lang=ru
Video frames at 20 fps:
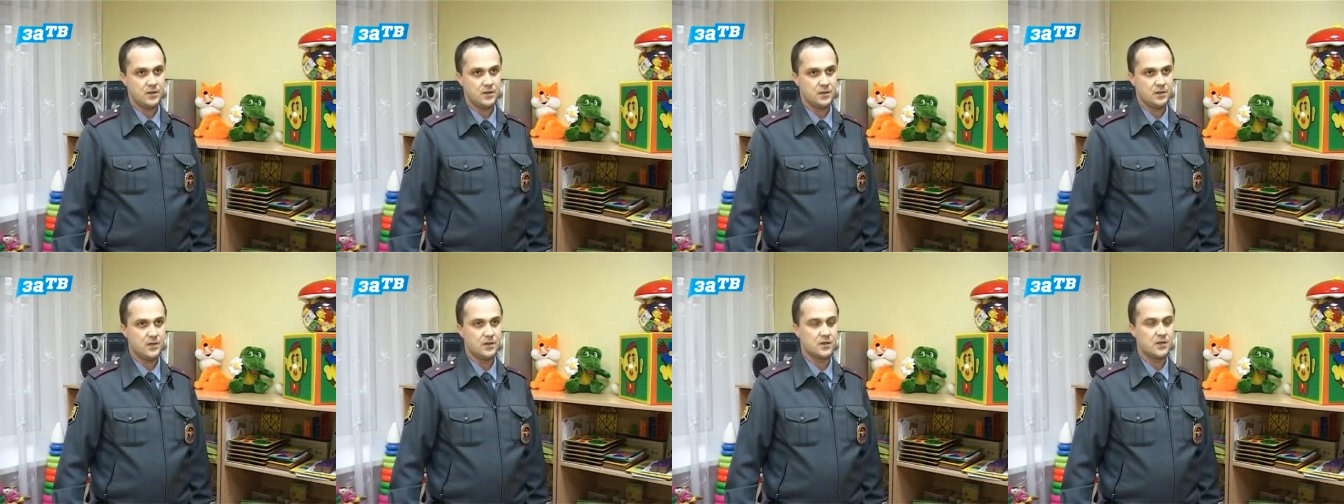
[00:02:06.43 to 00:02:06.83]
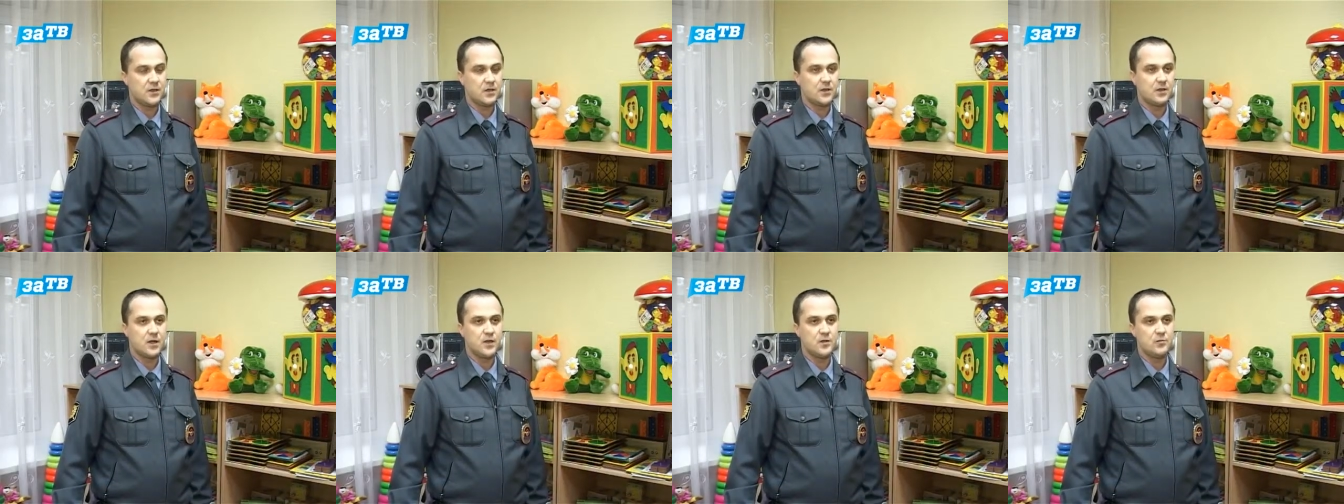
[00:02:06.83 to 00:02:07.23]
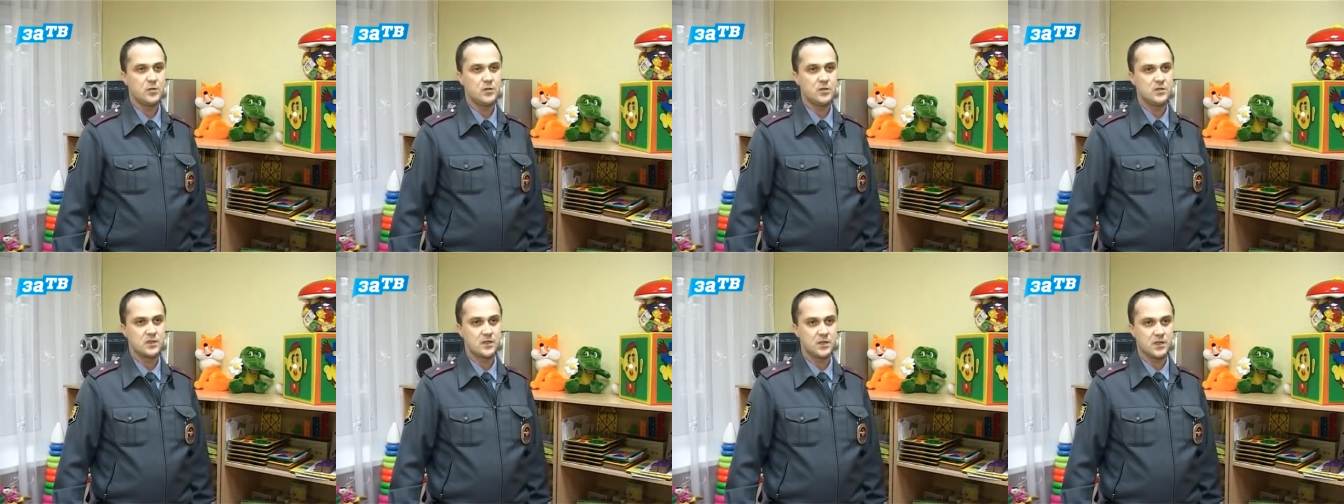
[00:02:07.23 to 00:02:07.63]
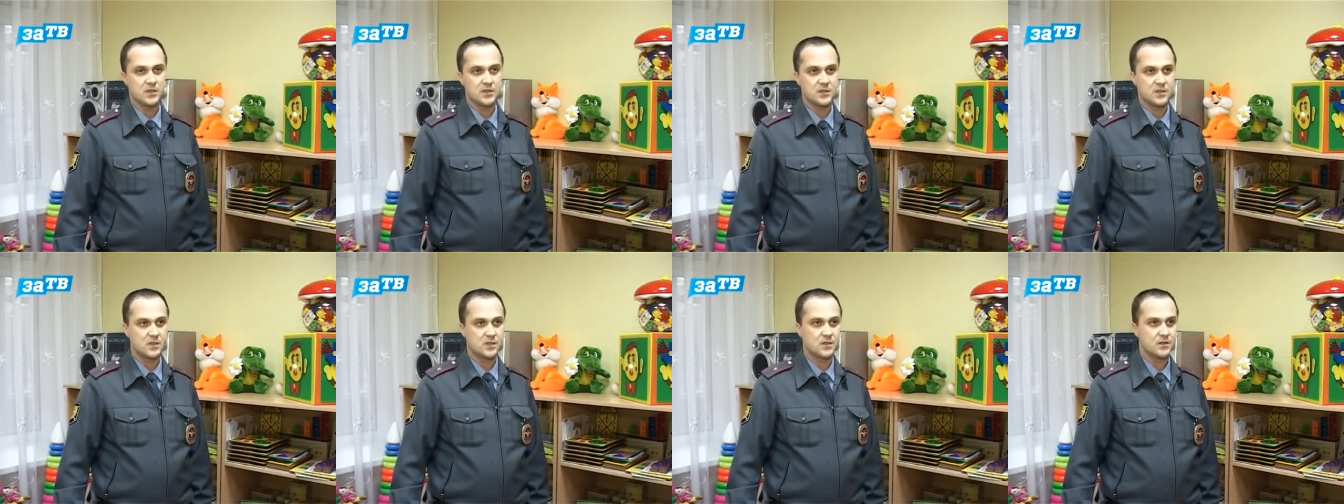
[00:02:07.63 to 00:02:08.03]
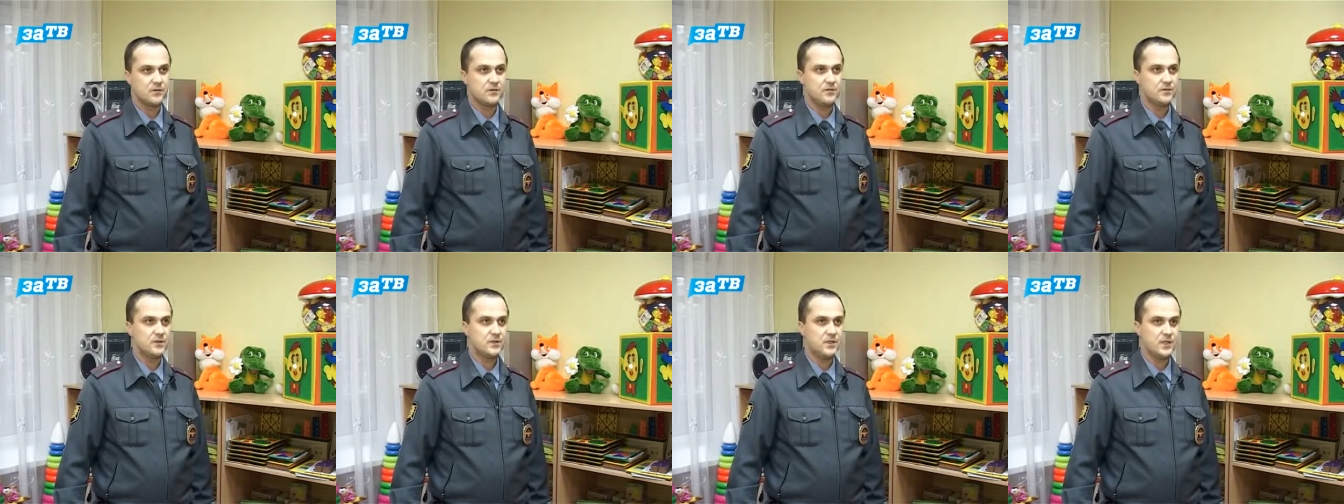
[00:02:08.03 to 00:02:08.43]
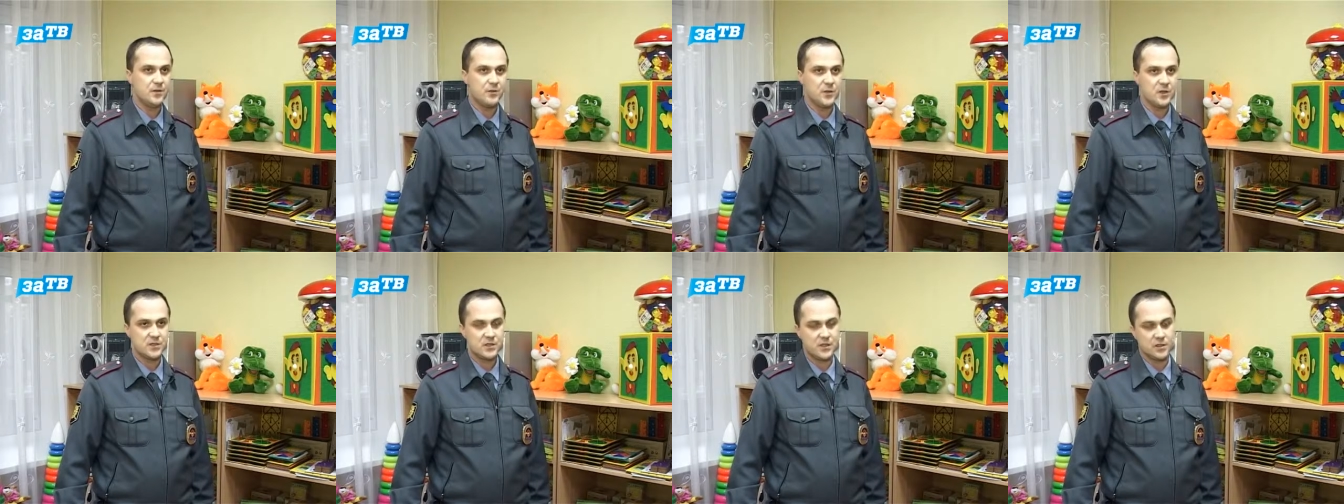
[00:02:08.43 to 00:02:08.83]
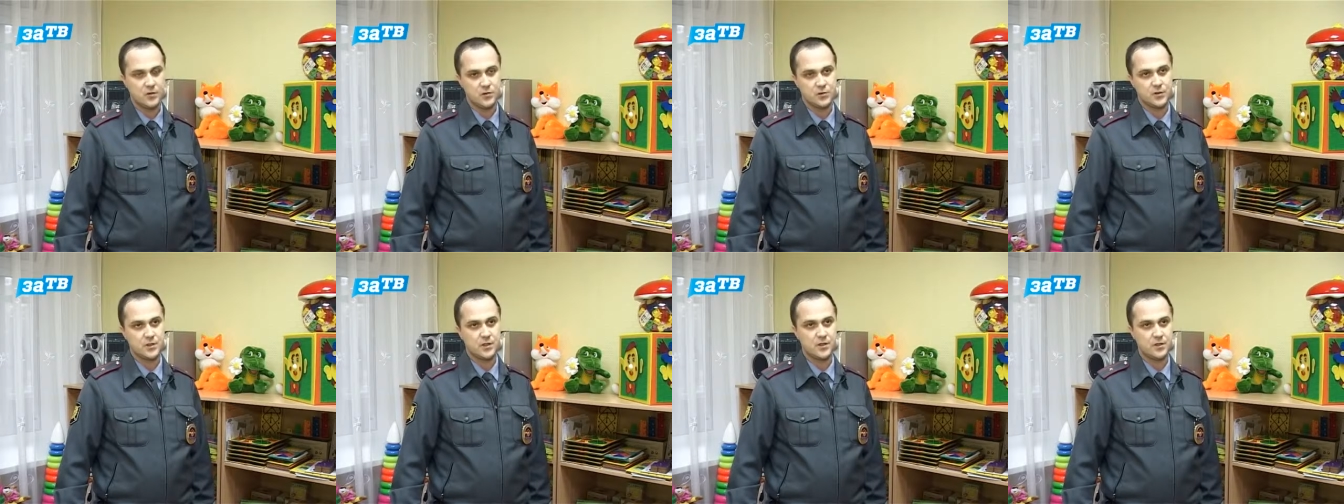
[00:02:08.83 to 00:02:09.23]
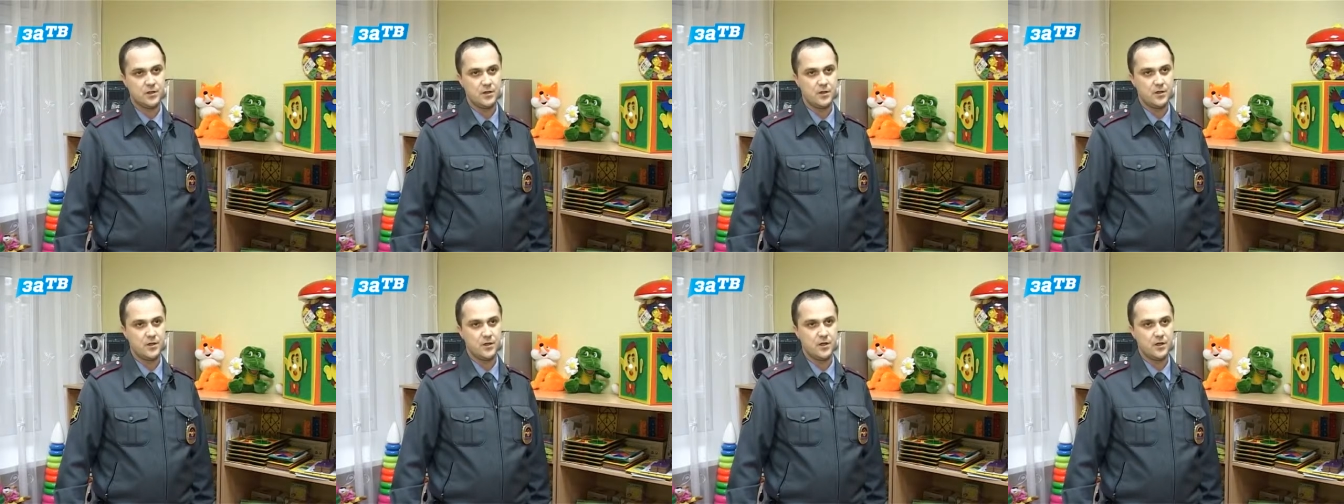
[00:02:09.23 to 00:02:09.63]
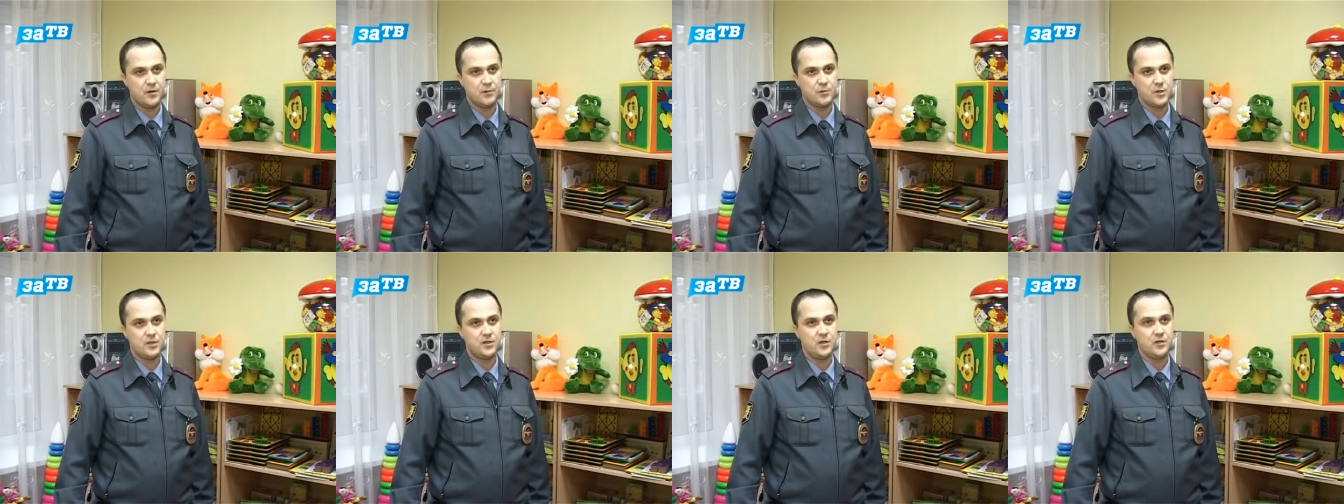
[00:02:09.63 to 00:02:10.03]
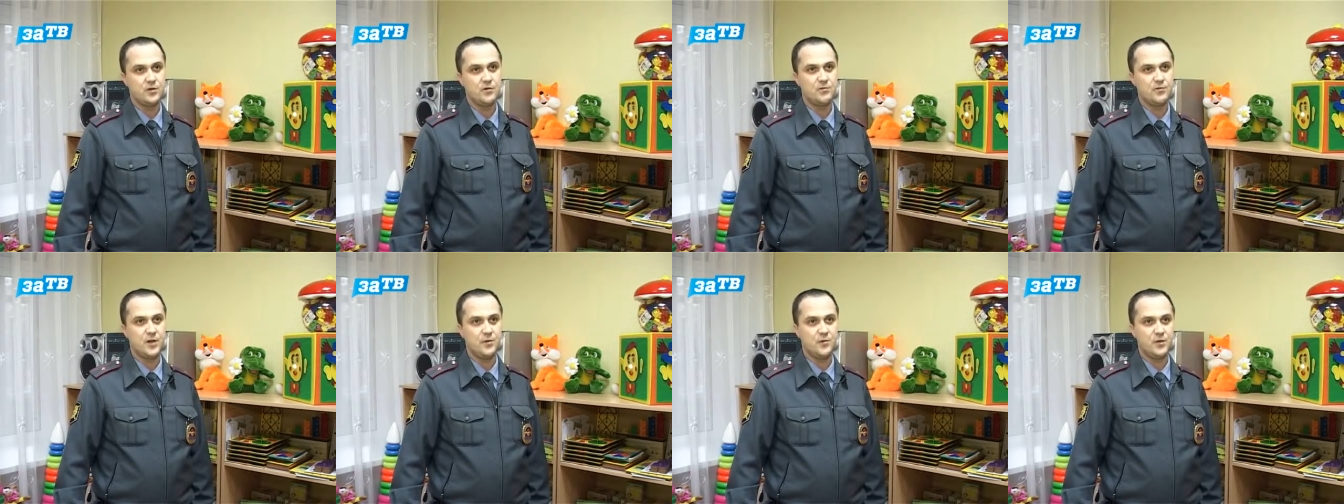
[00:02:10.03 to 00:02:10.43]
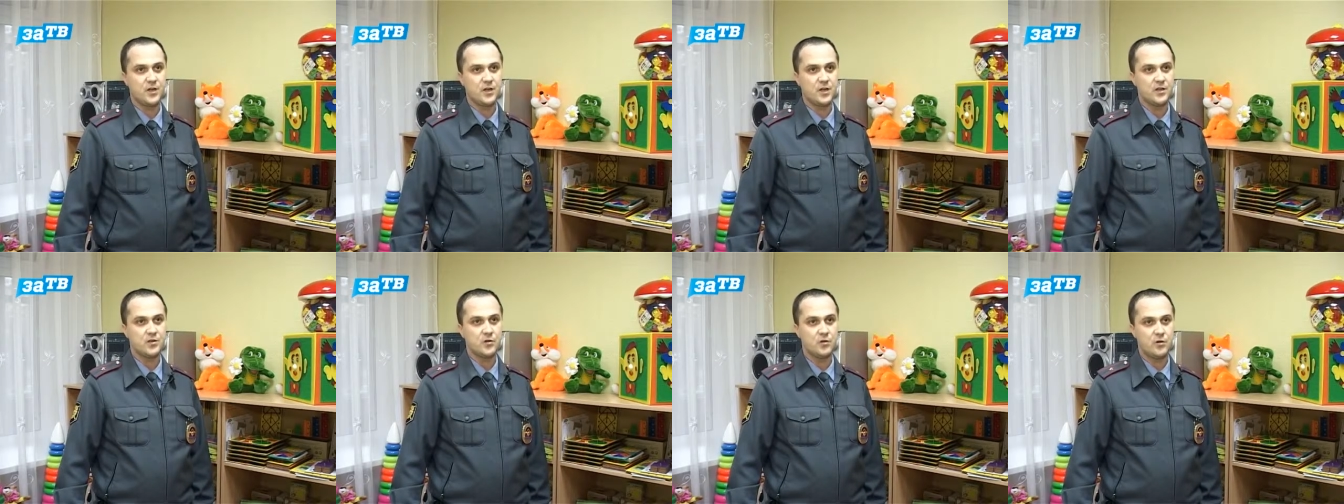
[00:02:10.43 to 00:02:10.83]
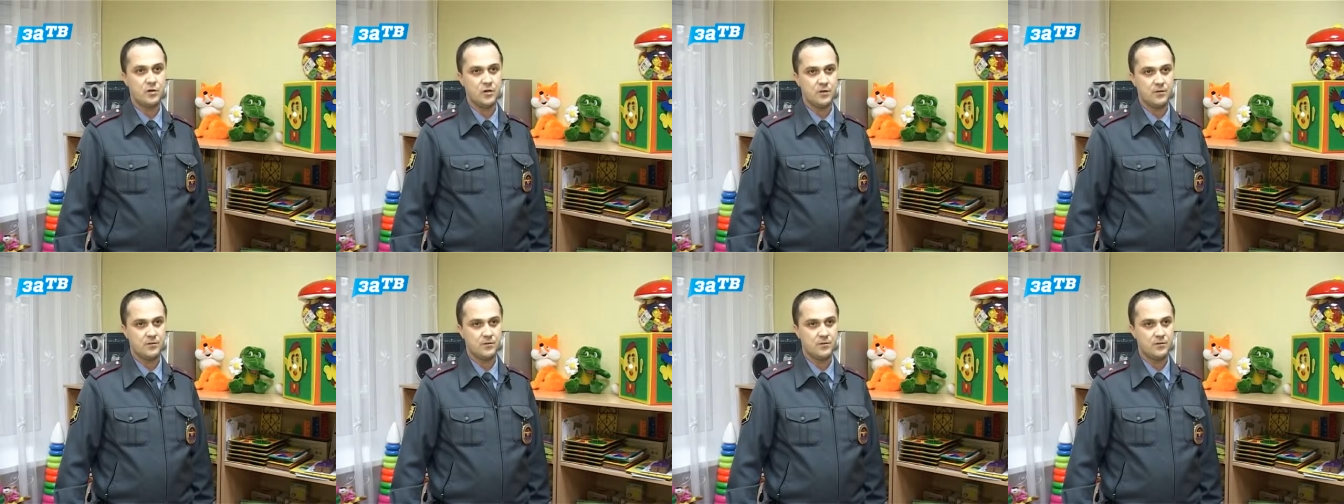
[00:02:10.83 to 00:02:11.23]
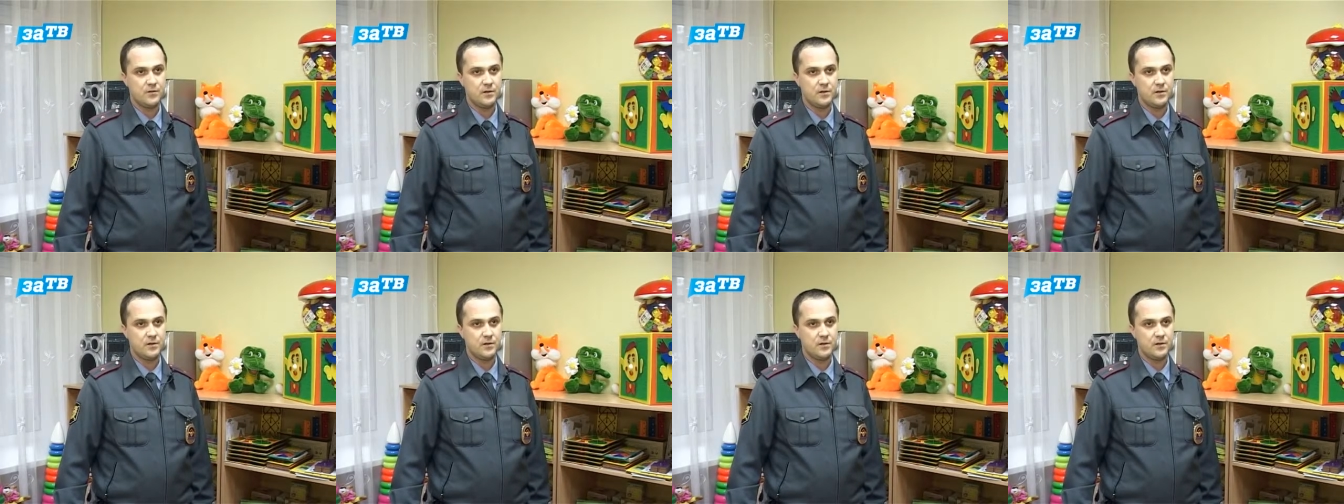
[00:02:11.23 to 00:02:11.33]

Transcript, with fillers: Однако, как ранее было сказано, семьи остаются определенное время на контроле,